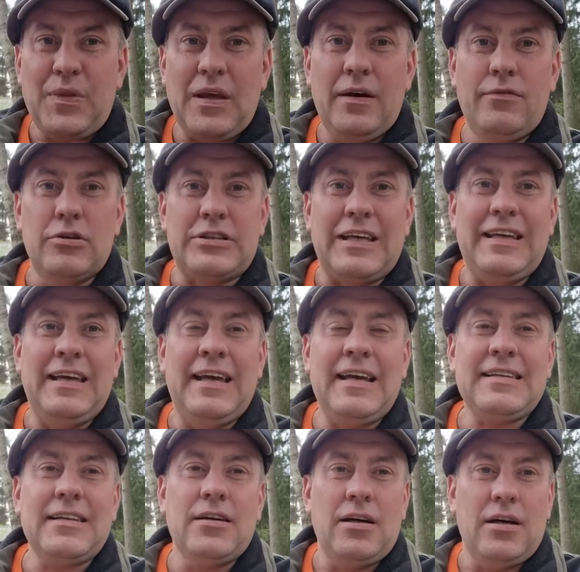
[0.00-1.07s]
Вот, и
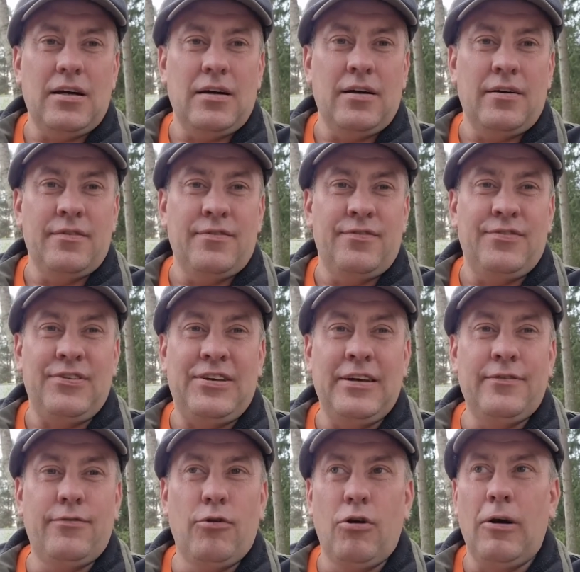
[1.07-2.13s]
это э, в
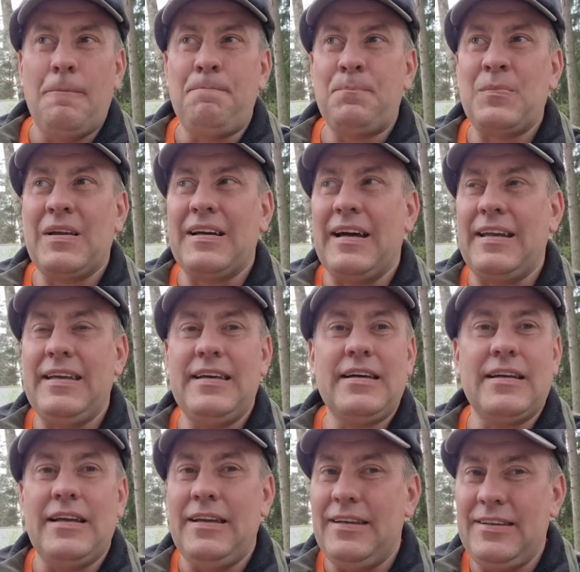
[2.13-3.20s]
его
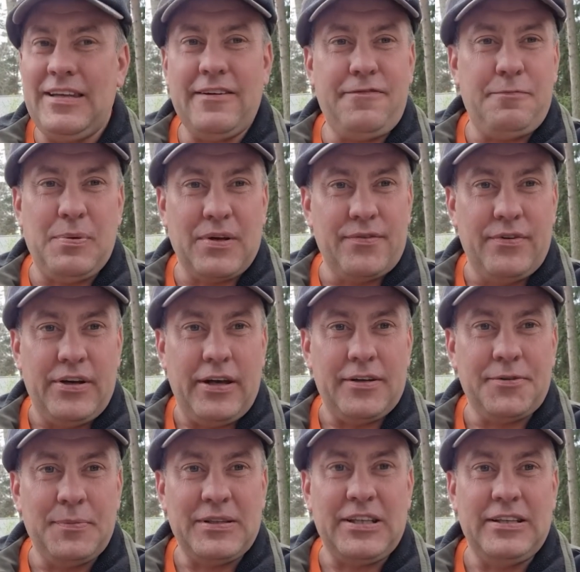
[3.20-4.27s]
карьере не впервые.
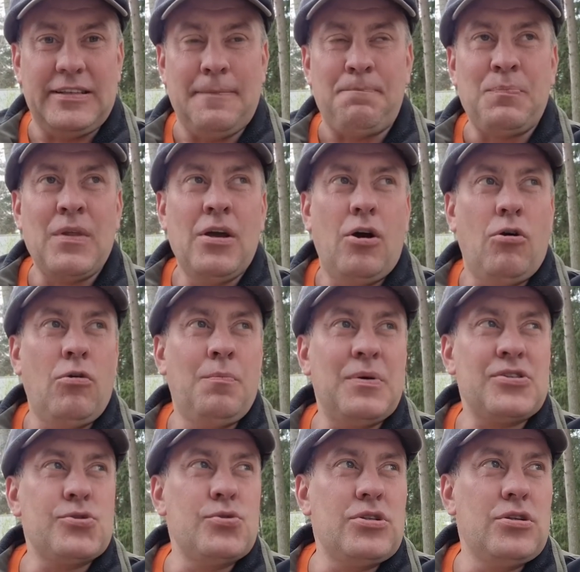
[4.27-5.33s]
Смотрите, он, по
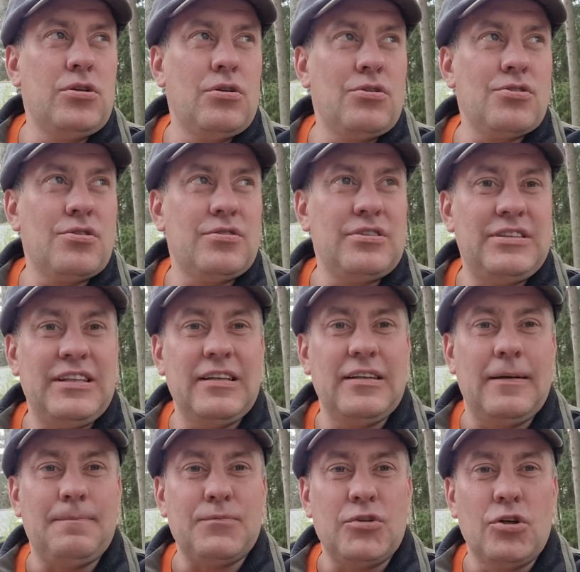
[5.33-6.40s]
сути дол
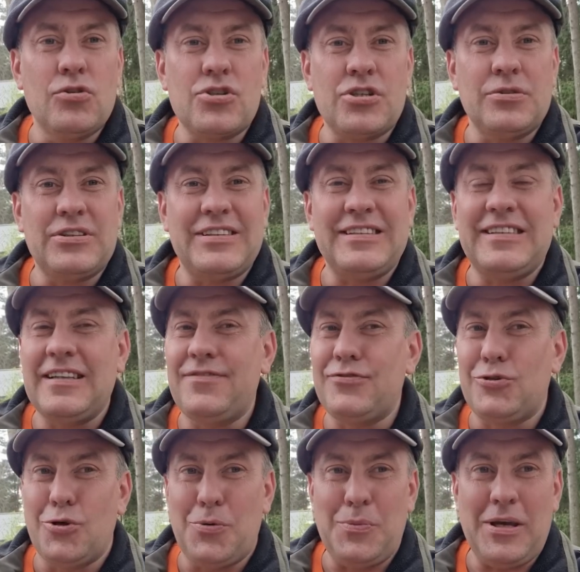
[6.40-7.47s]
дела, должен сидеть в
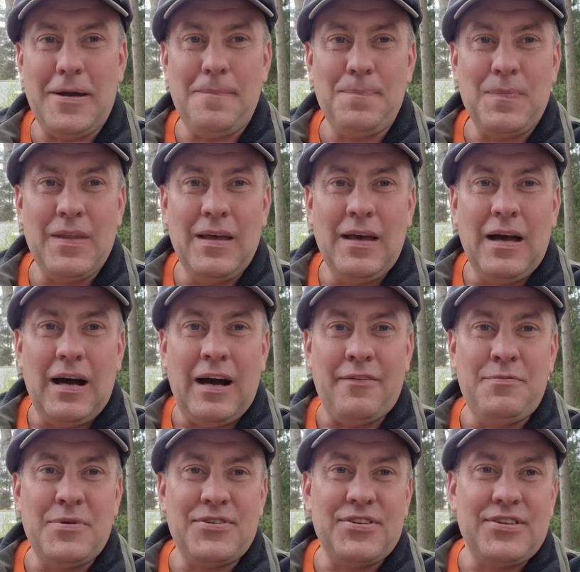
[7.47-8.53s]
тюрьме, а
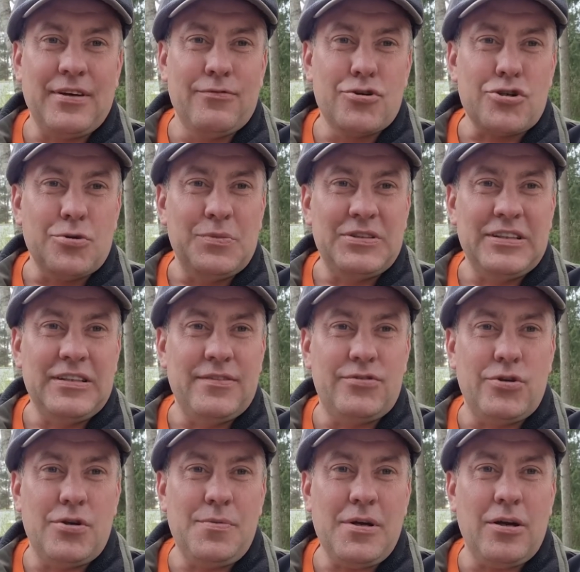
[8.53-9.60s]
вместо того, чтобы сидеть в
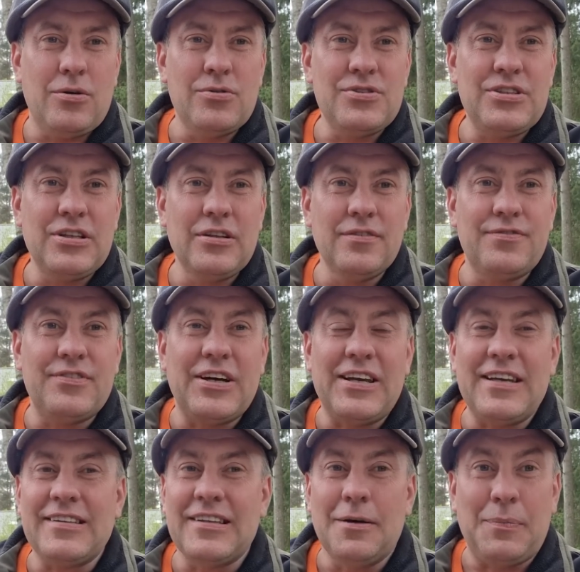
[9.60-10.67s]
тюрьме, он сел в
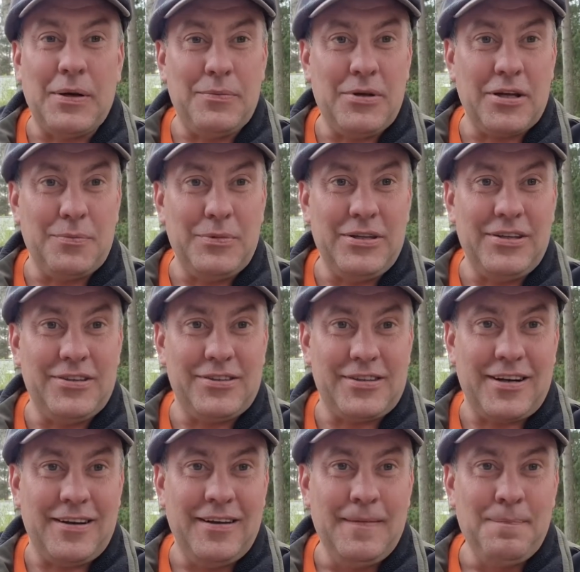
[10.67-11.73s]
кресло
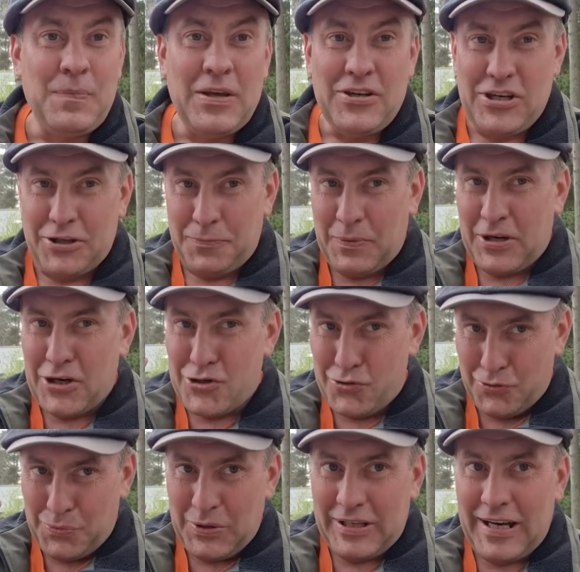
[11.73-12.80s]
премьер-министра. Сейчас покажу
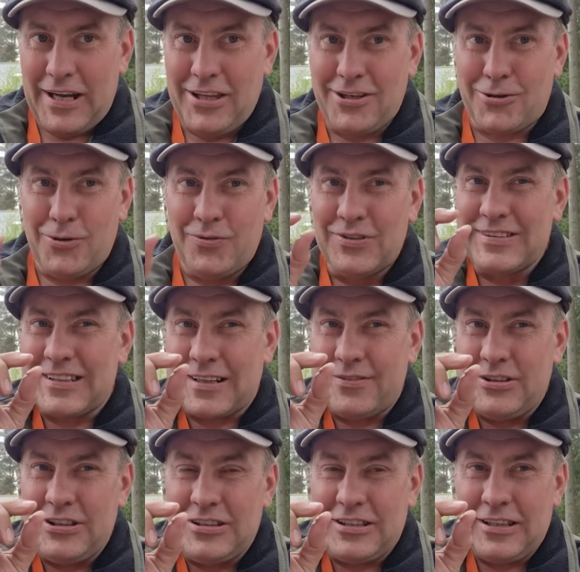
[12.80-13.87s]
вот механику, и вы
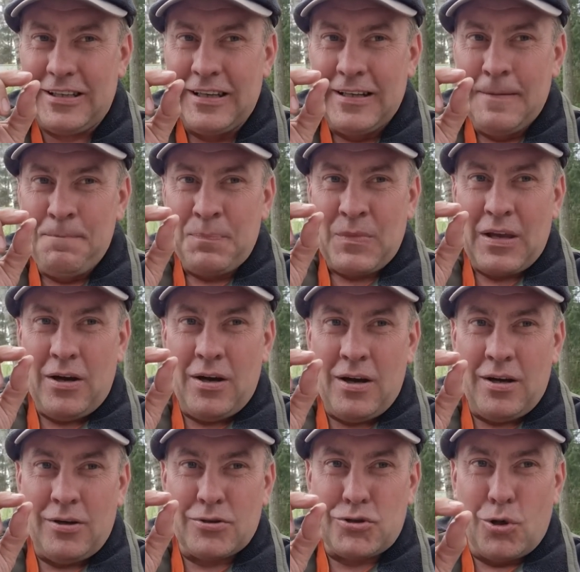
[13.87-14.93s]
сравните
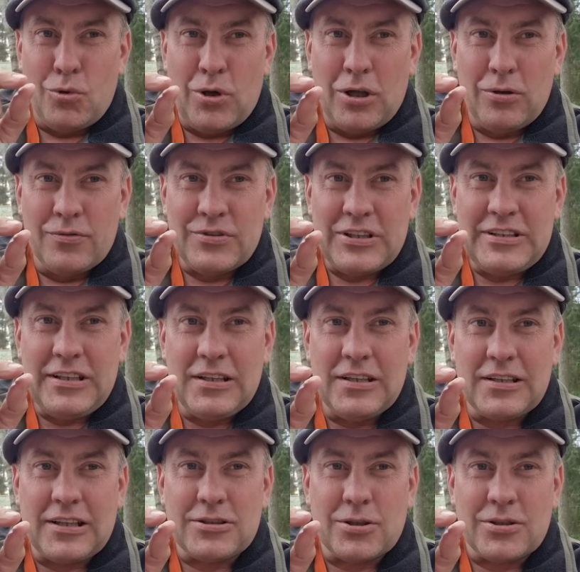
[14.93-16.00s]
э, то уголовное дело,
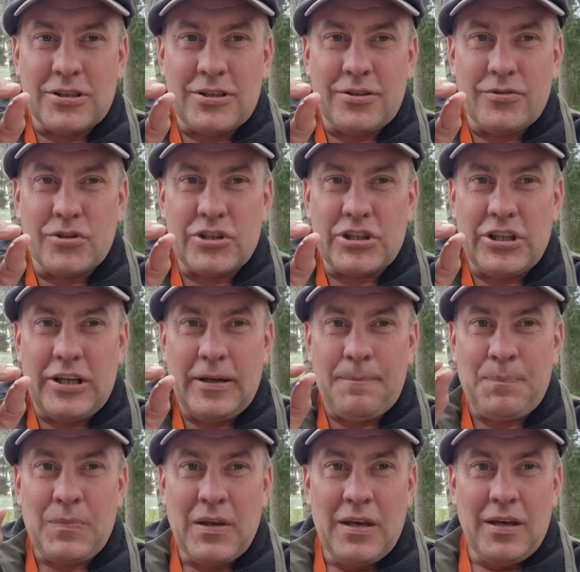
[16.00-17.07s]
которое на него шили,
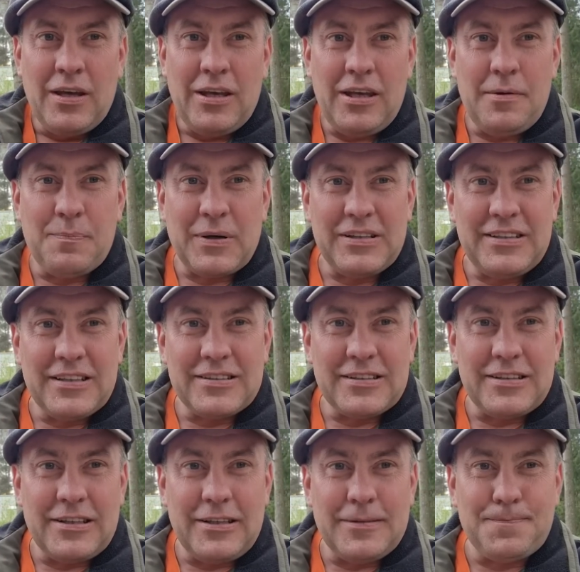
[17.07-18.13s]
и
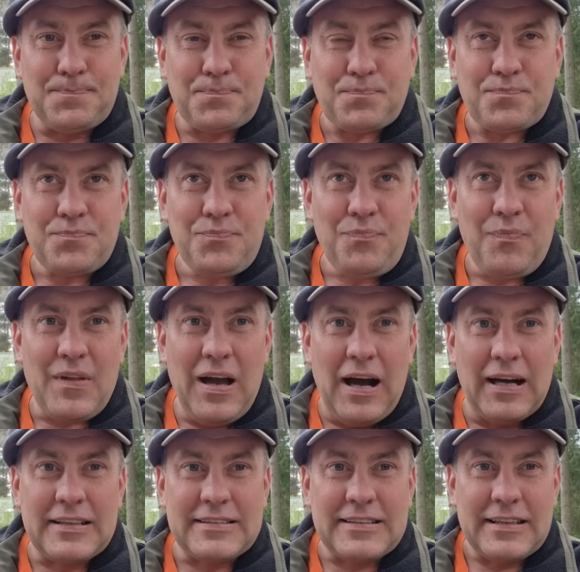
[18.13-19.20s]
протестные
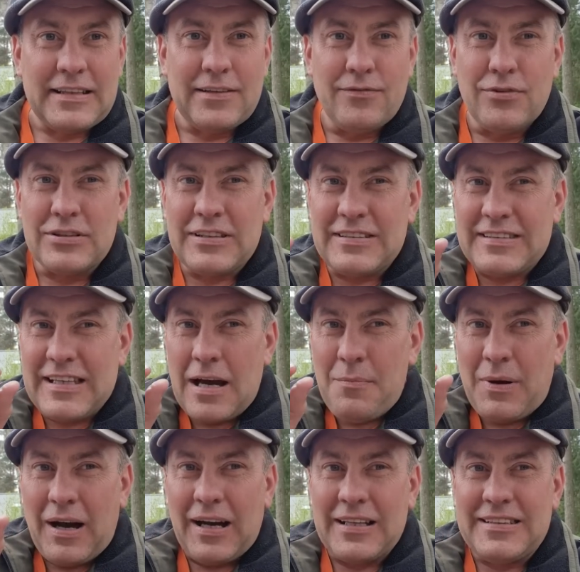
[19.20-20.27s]
акции. Вот там
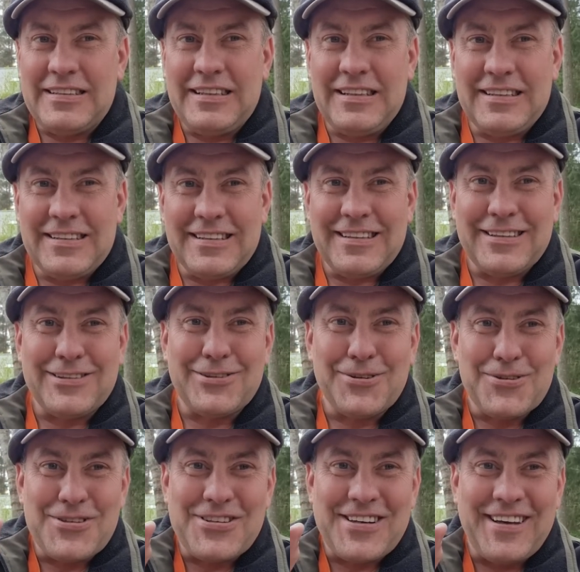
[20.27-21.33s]
один и
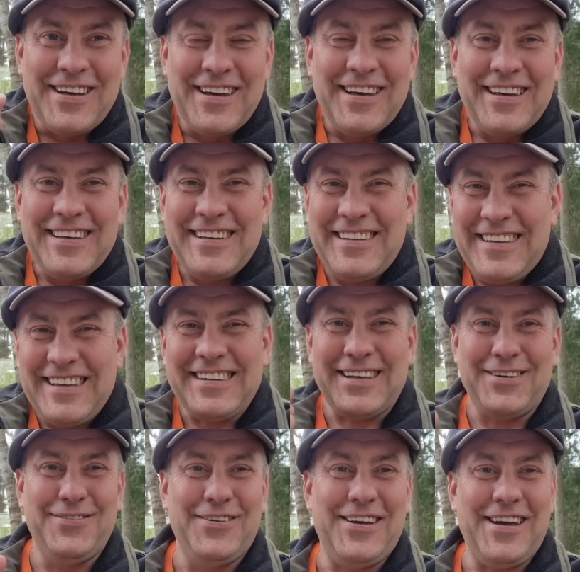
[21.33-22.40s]
тот же
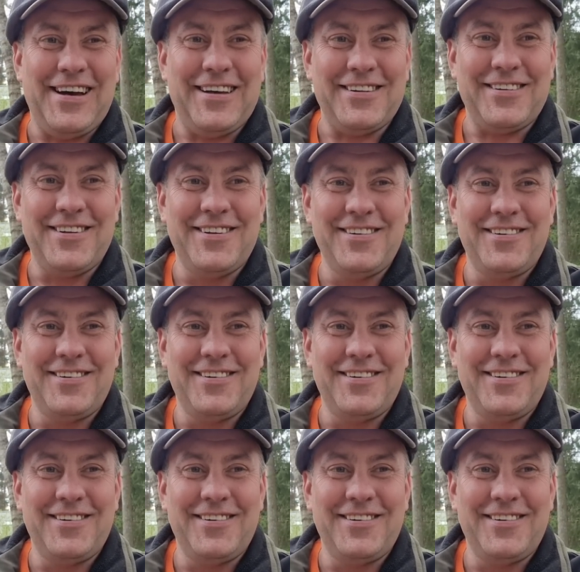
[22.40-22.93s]
хитрый вариант –